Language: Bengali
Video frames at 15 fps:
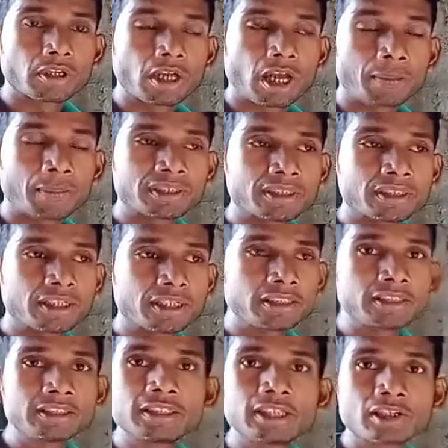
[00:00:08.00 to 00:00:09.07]
আমাদের
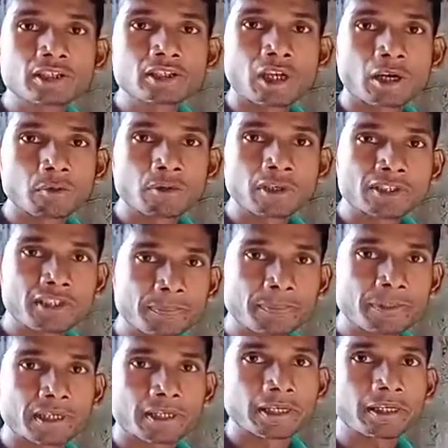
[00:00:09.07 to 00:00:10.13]
ইতিহাস ধারণা
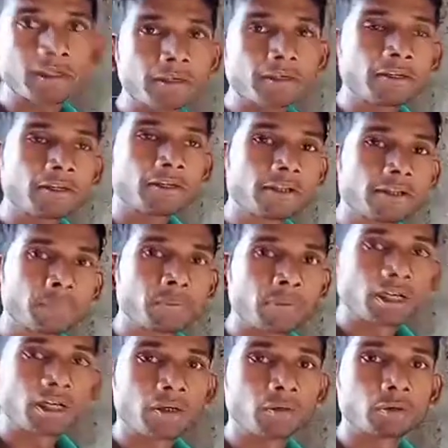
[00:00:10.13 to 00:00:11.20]
চ্যাপ্টারে বা
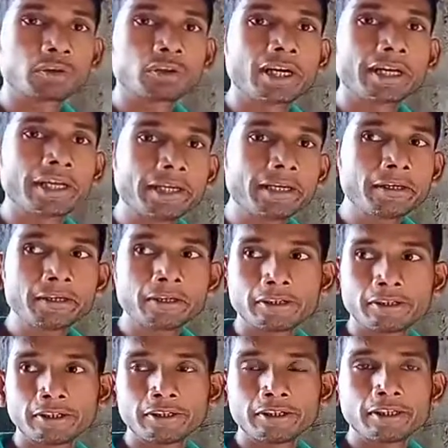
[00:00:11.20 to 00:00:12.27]
অধ্যায়ের
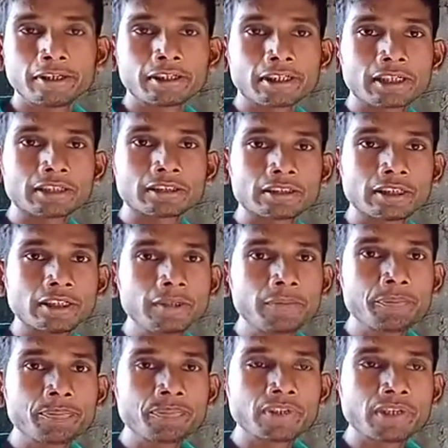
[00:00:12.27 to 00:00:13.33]
ক্ষেত্রে
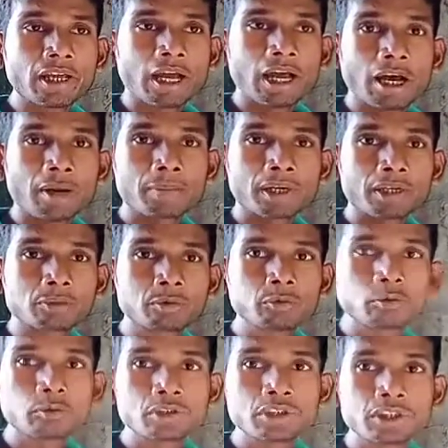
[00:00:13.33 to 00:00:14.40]
আমরা দুটো
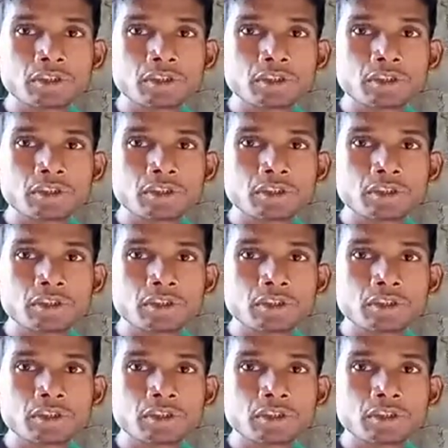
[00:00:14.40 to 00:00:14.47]
জিনিস